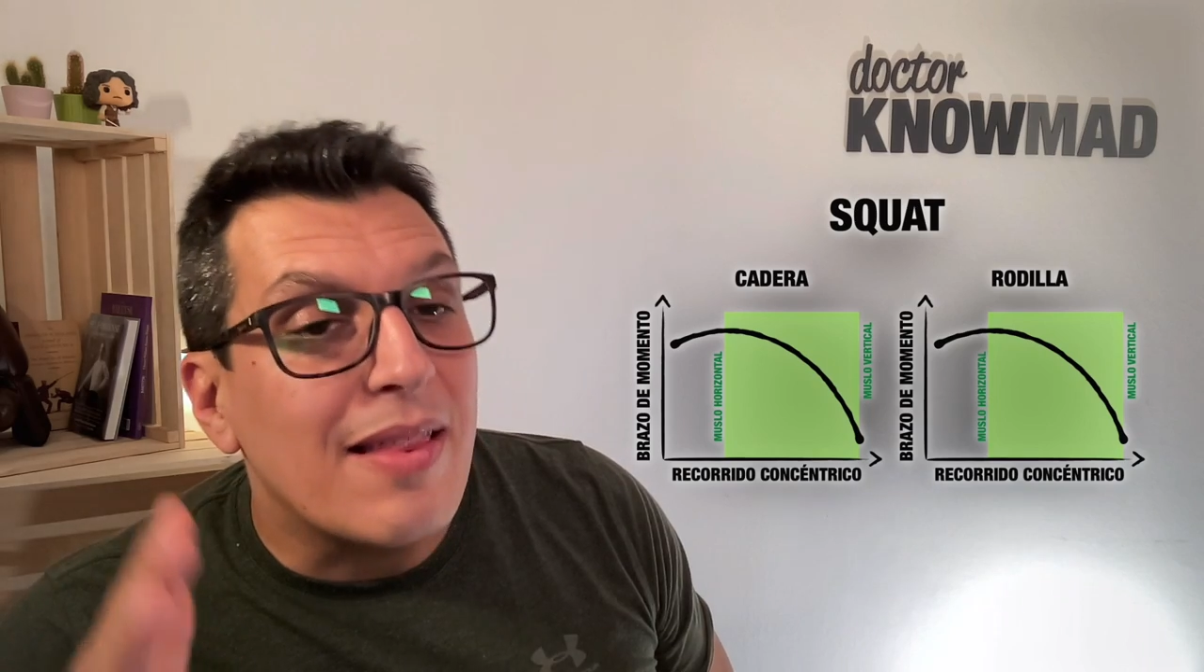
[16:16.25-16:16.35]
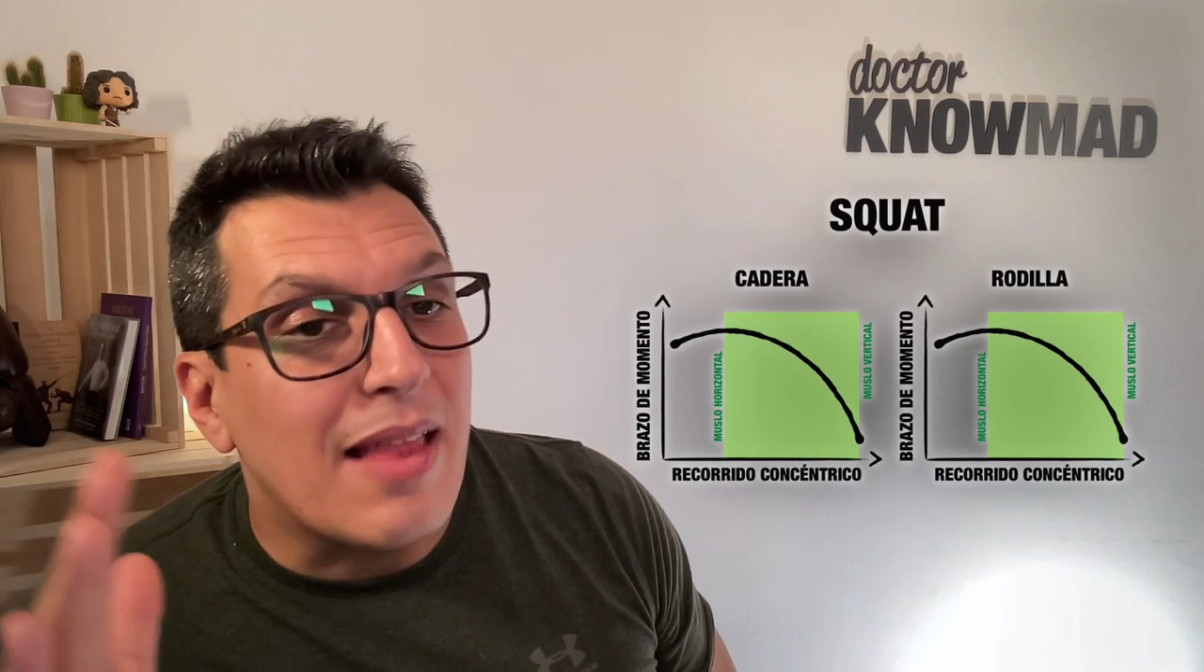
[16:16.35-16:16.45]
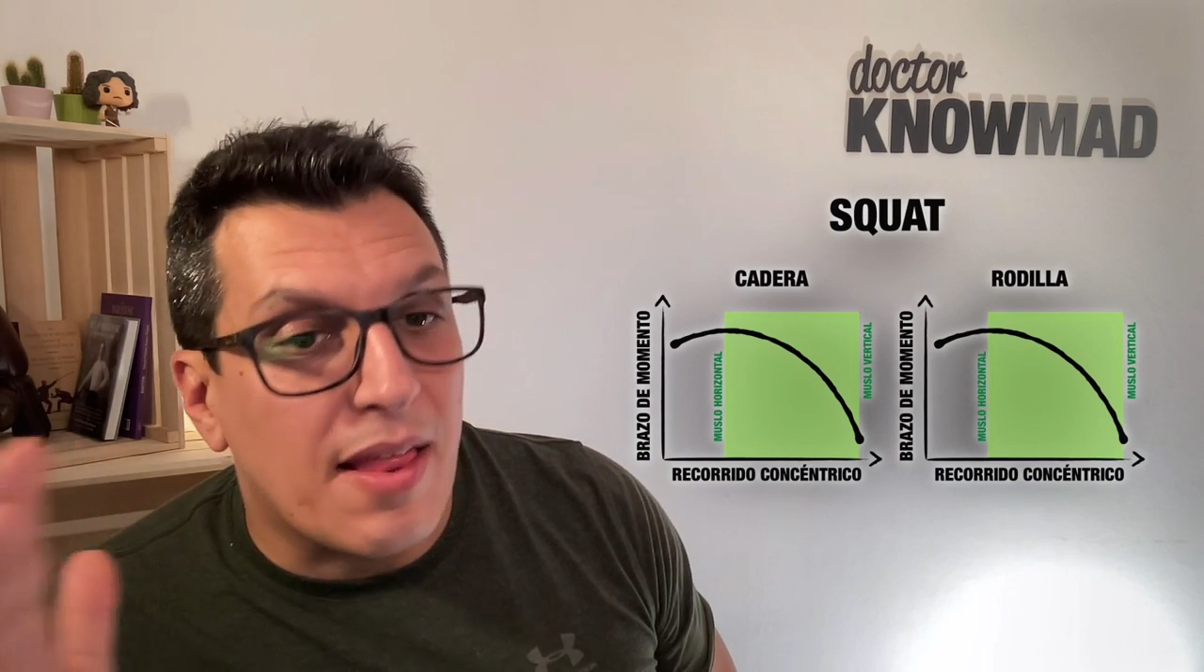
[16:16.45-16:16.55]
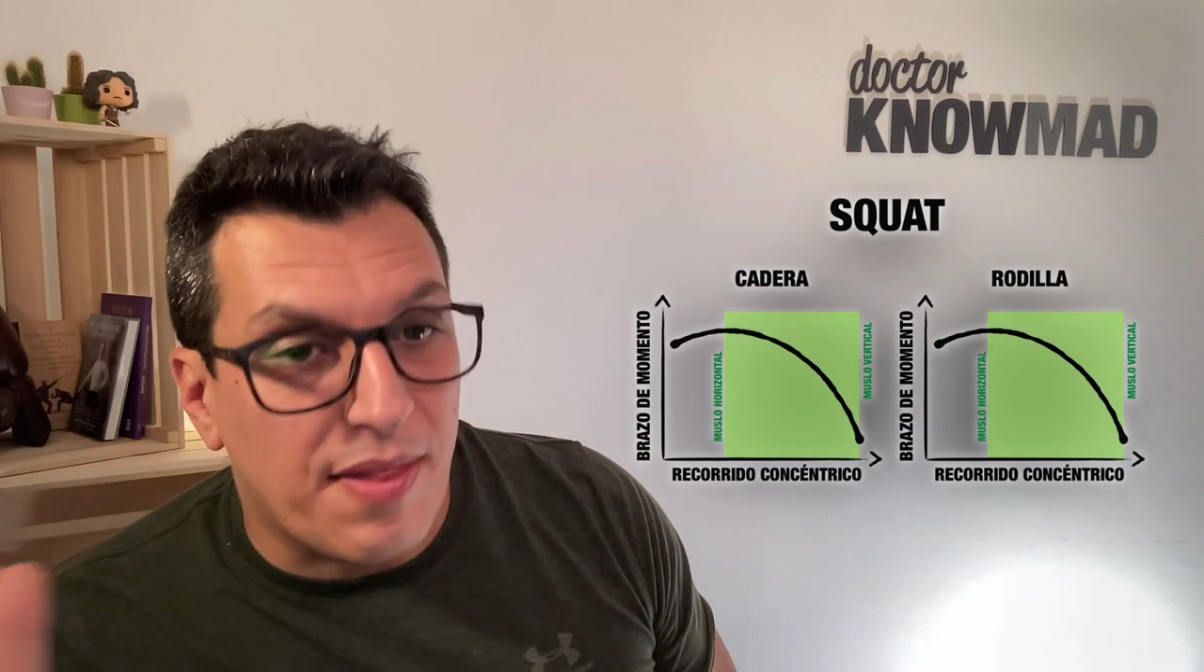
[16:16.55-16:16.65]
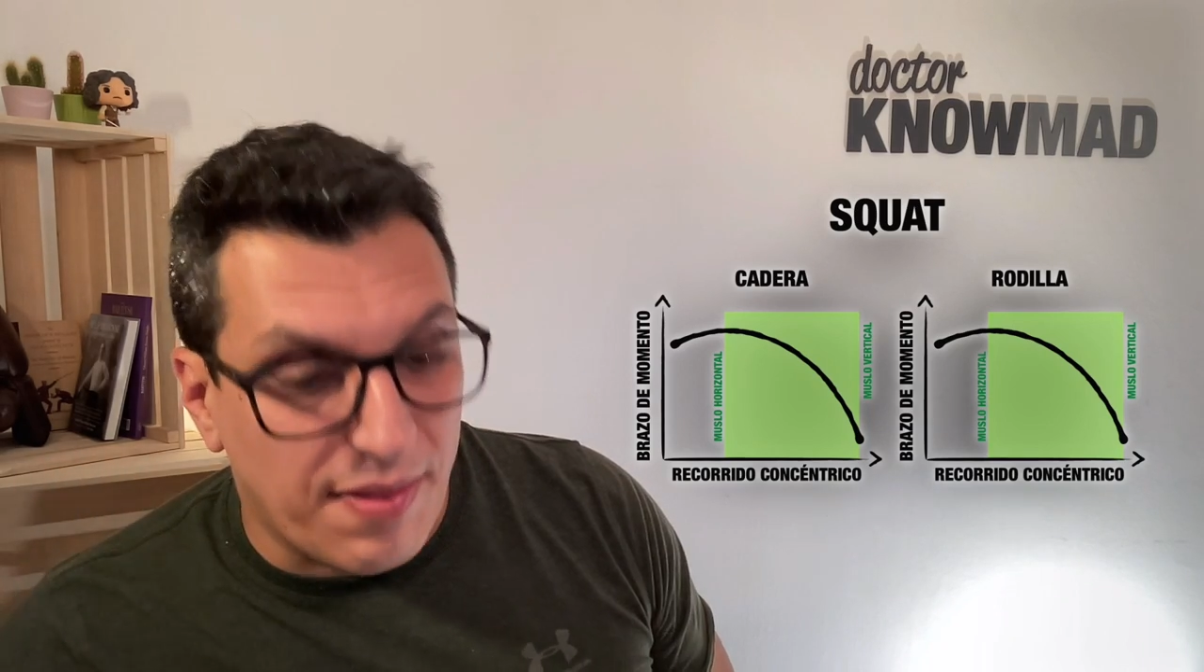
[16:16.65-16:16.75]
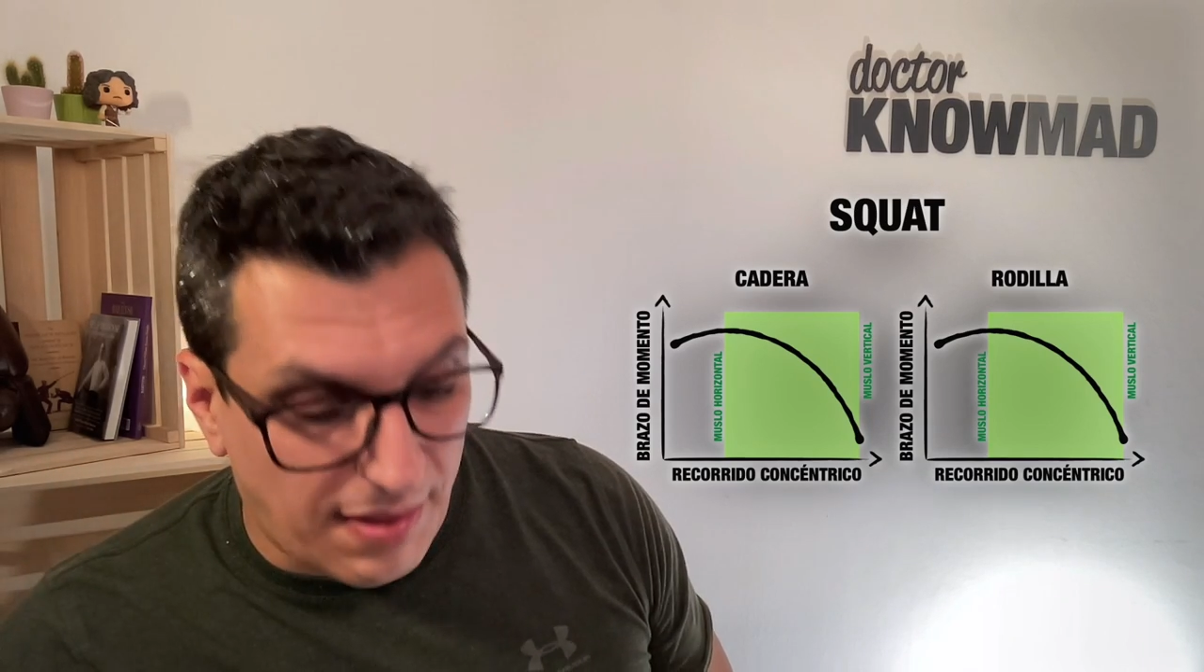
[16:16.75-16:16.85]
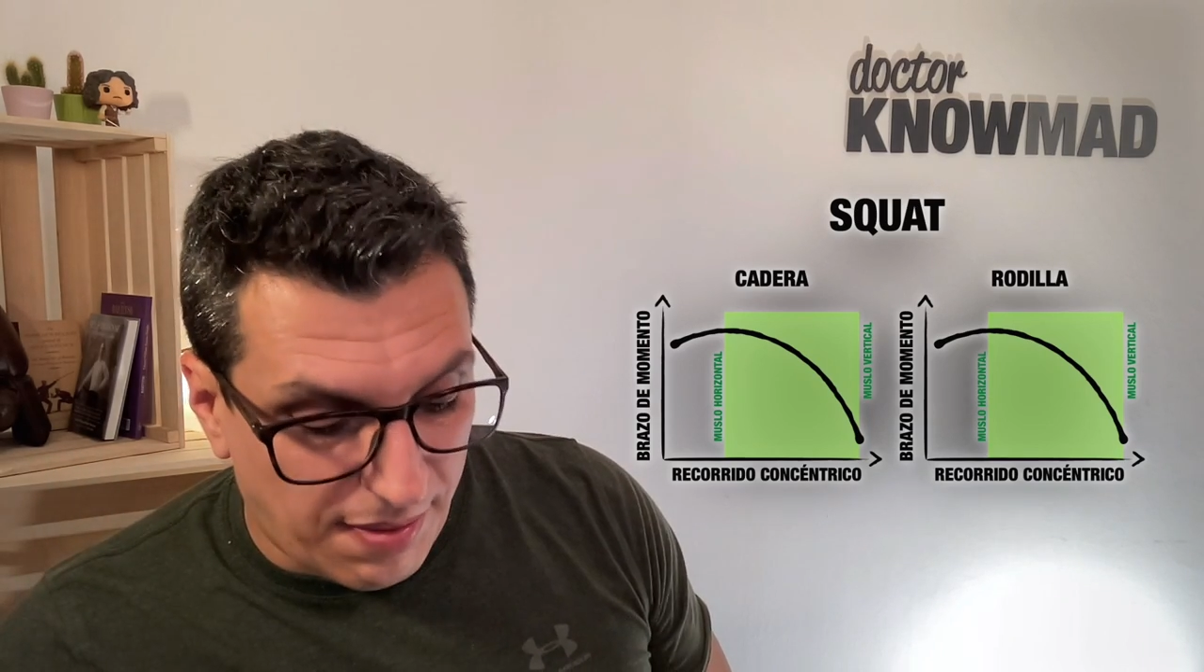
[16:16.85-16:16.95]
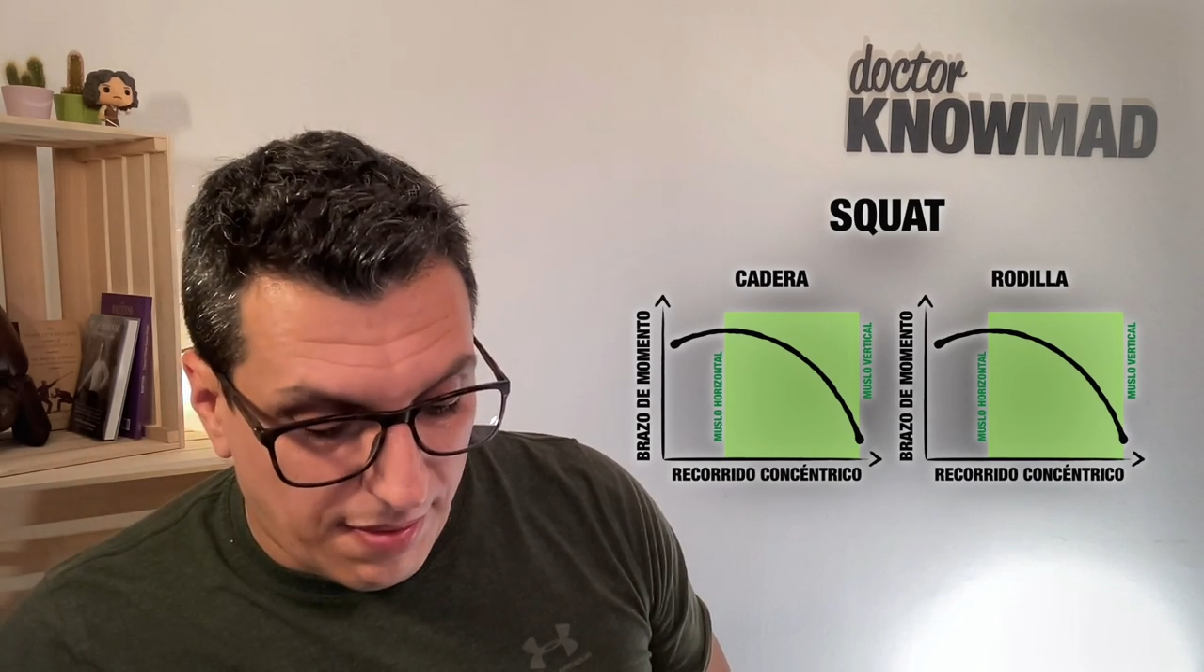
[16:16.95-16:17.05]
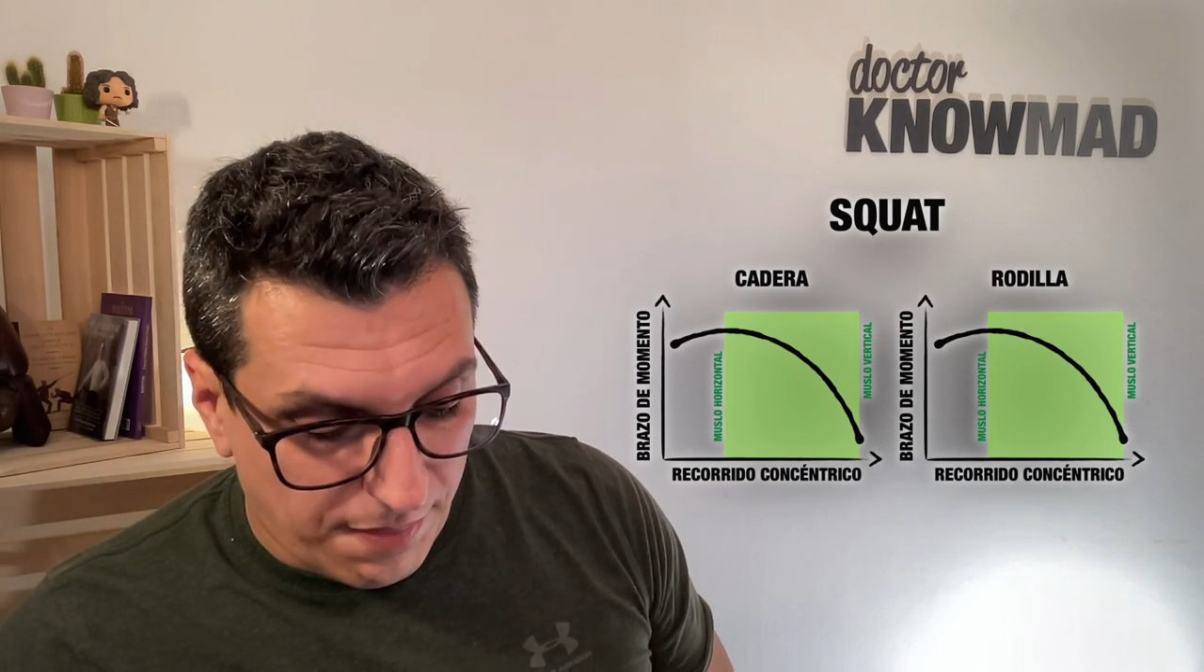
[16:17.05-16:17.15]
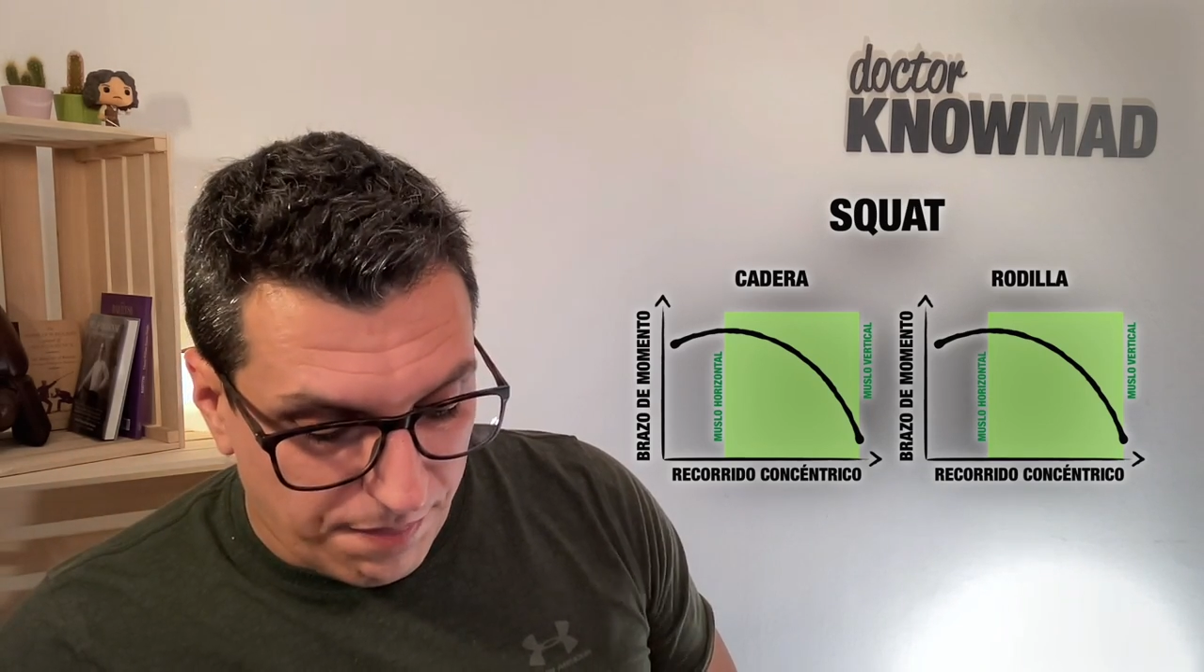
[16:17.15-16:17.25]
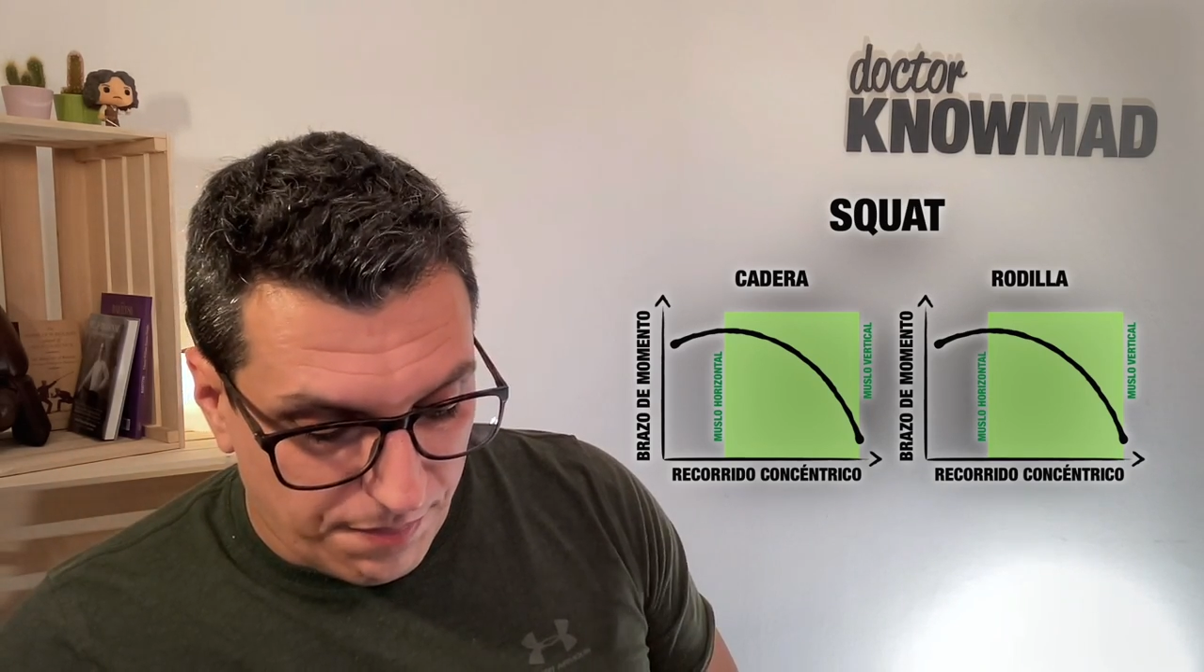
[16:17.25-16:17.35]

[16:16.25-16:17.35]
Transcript: descendente,